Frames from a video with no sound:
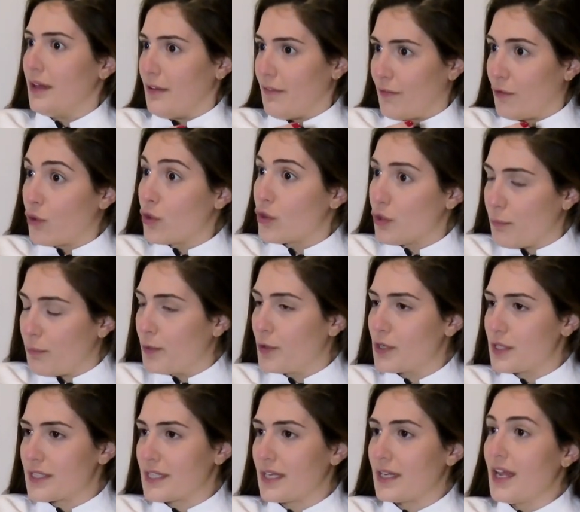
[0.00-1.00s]
for the
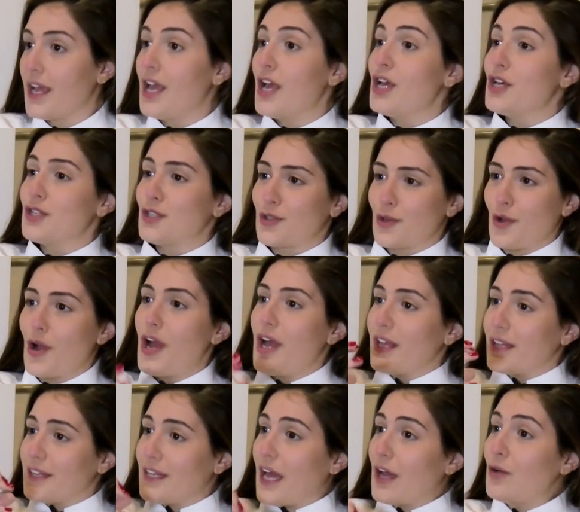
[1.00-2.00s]
person سو
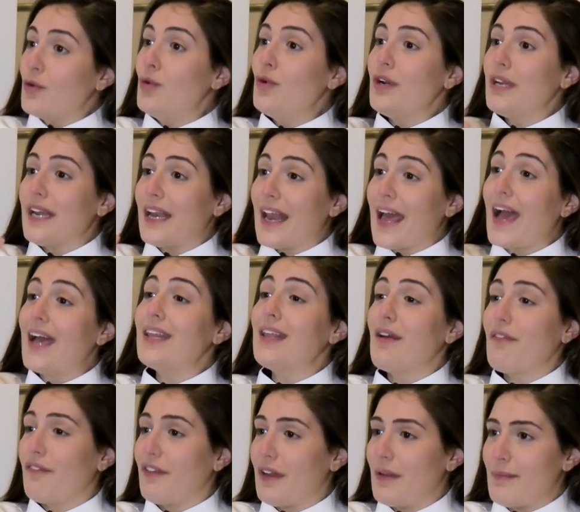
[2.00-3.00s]
ضروري
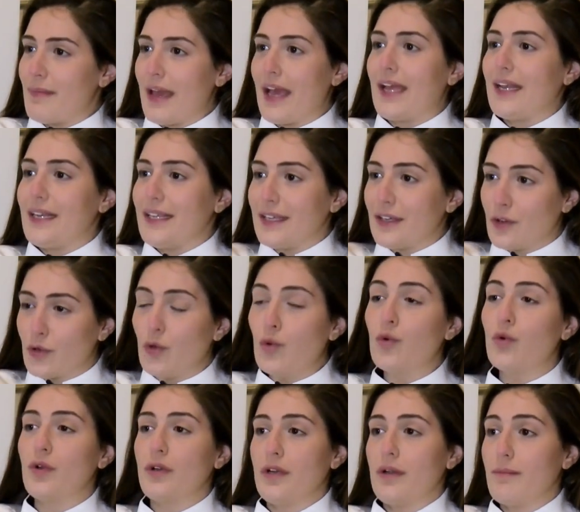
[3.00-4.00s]
الهدف المالي
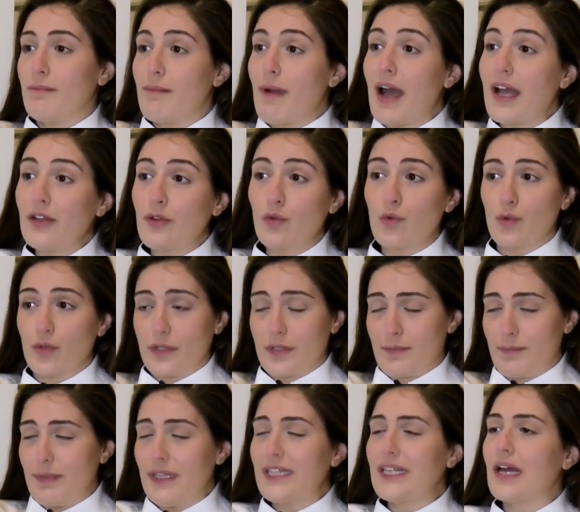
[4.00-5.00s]
يكون محطوط
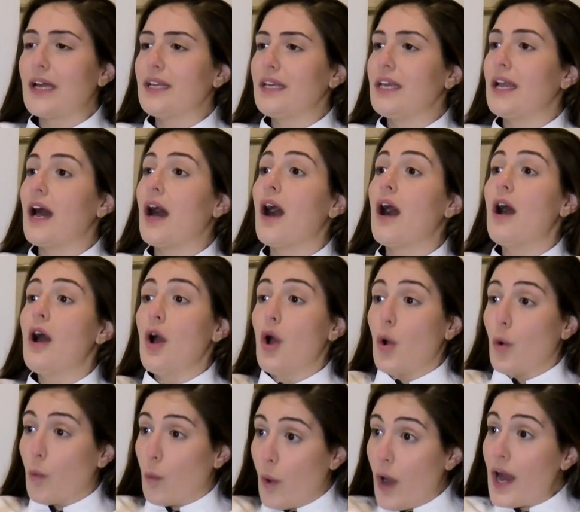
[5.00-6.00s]
بطريقه
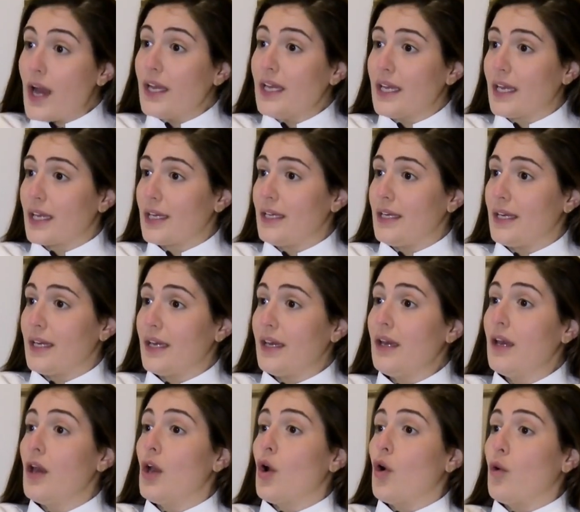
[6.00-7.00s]
واقعيه
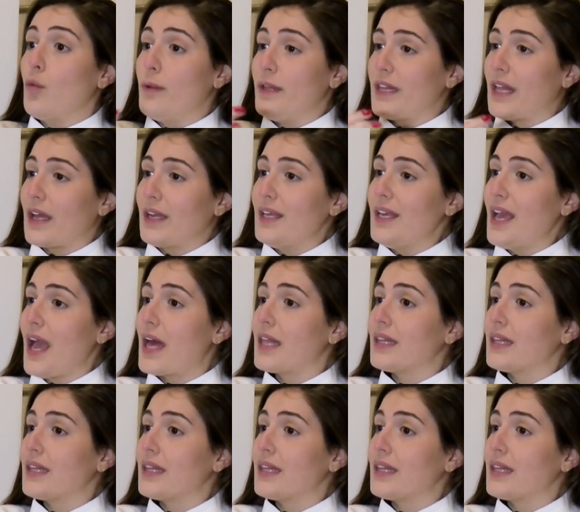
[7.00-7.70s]
وبطريقه